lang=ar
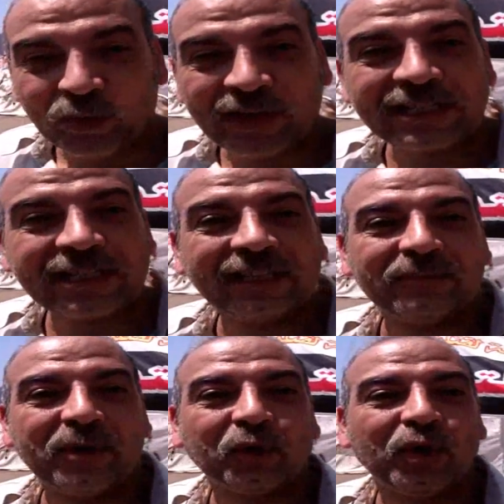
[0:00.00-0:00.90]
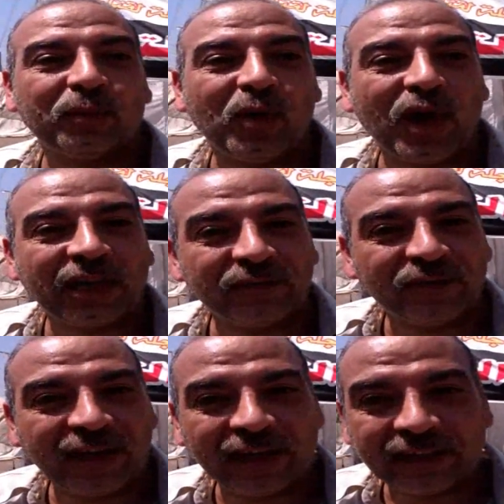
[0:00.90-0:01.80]
ونازل لموضوع معين
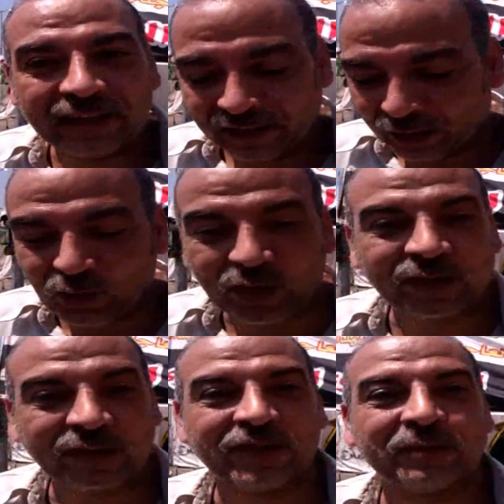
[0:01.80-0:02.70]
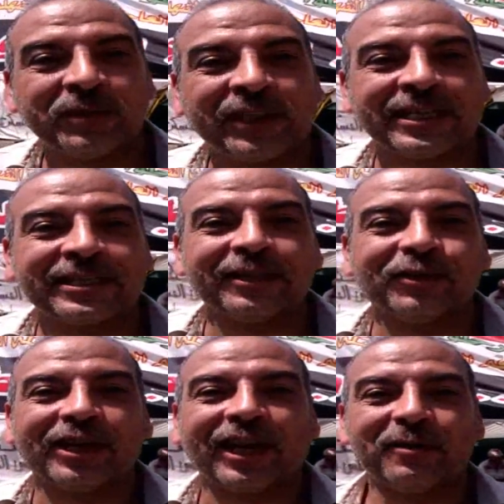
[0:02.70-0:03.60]
فعلا اللي هو التنسيق بتاع
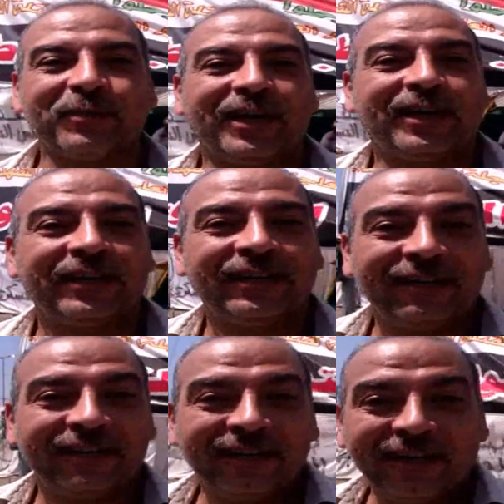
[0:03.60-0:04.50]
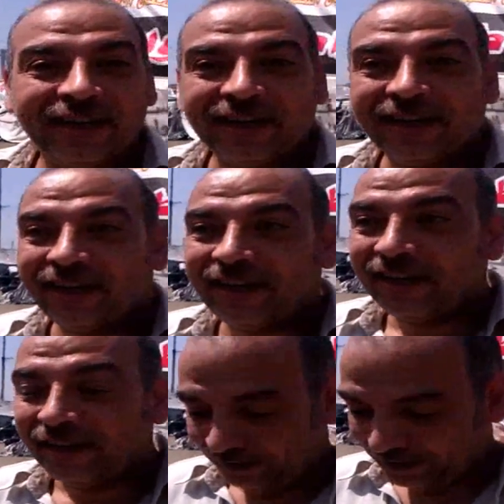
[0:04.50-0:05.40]
الثانويه العامه تحب حضرتك تقول ايه
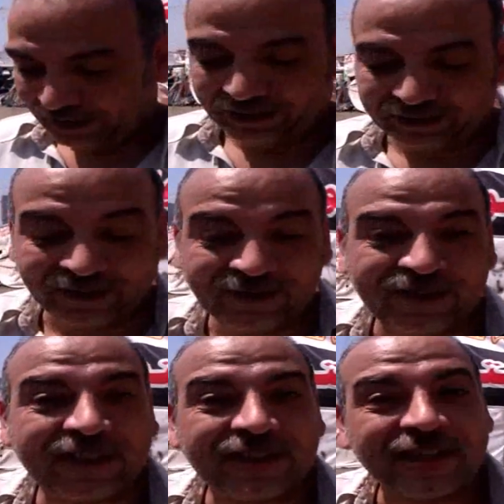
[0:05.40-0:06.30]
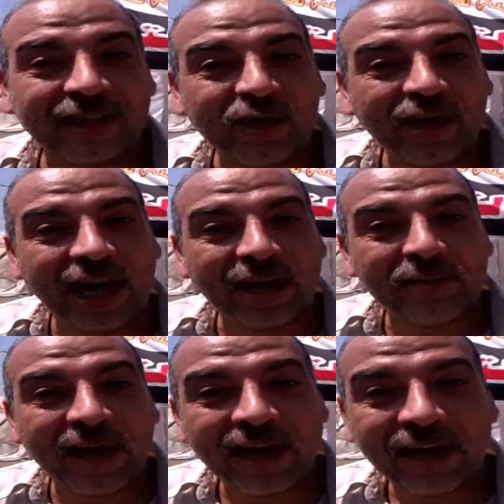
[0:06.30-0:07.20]
يعني تنسيق الثانويه
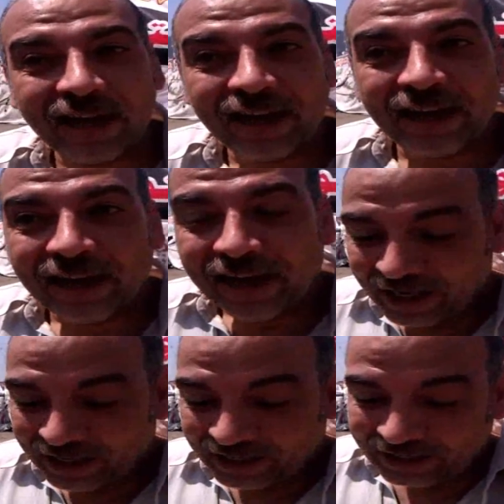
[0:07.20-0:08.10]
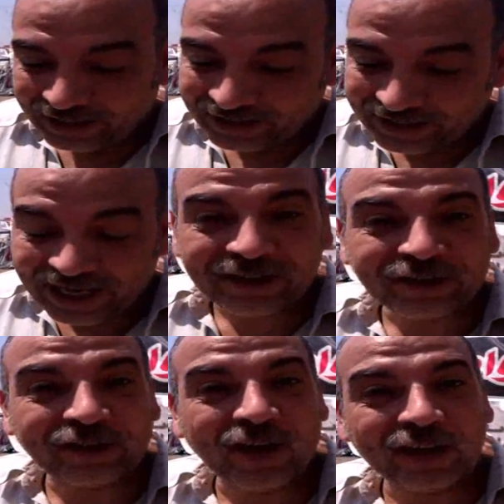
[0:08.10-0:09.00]
العامه ازاي
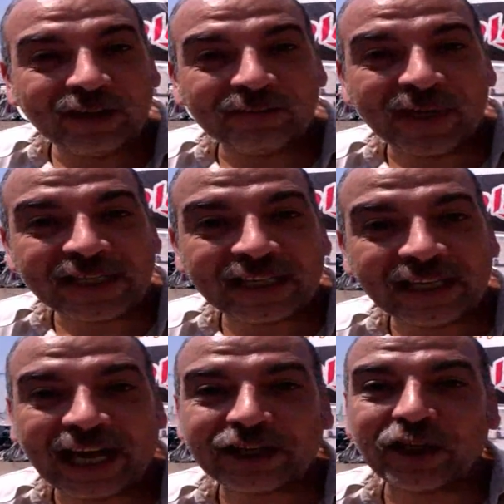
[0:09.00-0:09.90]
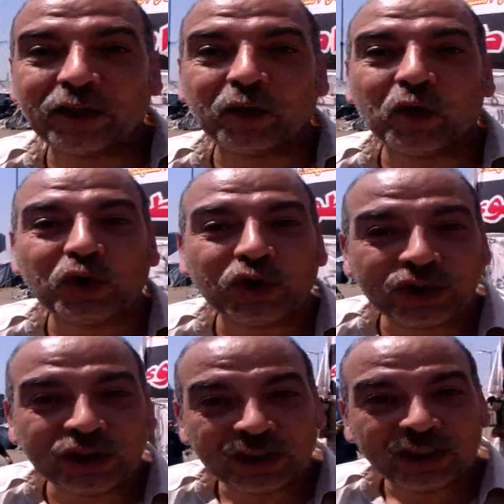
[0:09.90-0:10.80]
الطالب مثلا عشان
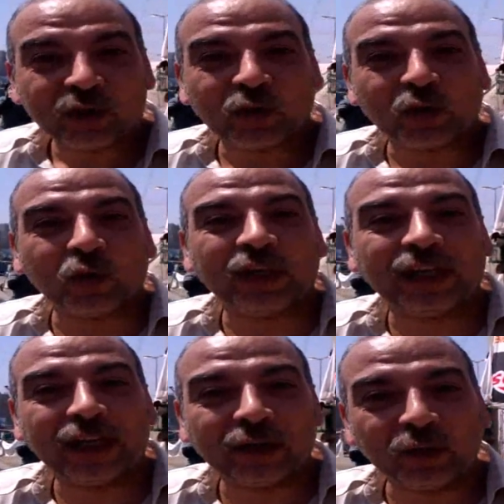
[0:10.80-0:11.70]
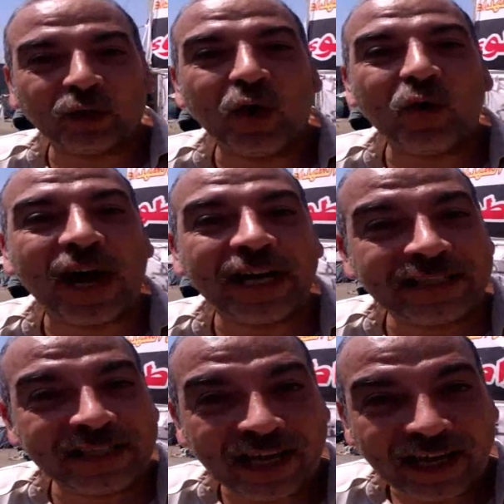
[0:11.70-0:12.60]
يخش كليته اللي هو
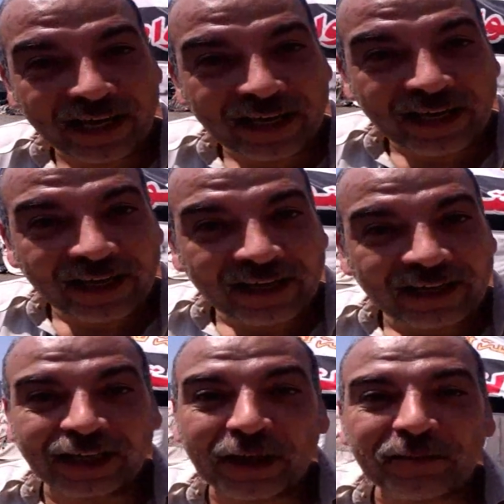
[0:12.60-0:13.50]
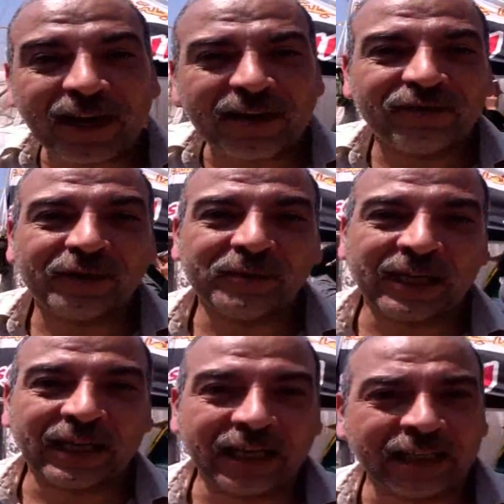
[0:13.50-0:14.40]
عايزها يجيب كام في
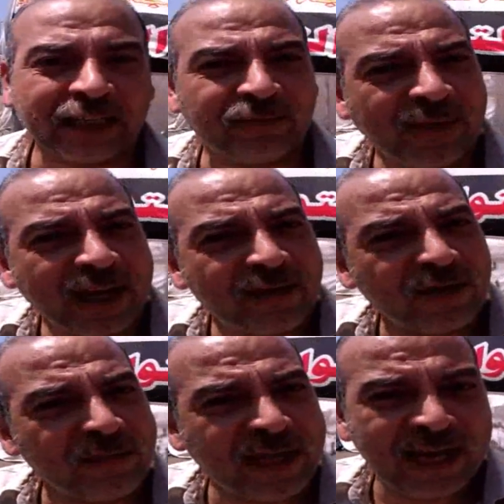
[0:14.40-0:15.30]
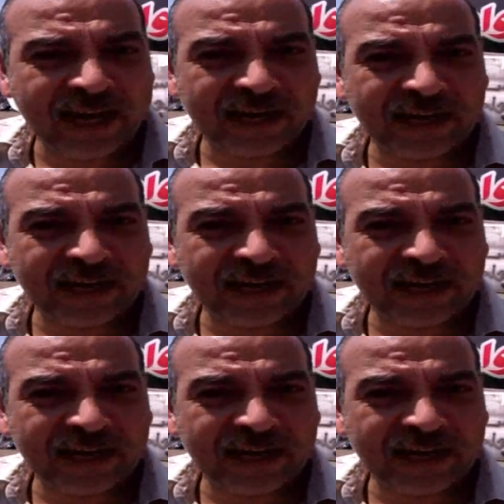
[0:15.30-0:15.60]
المية يجيب 100 في المية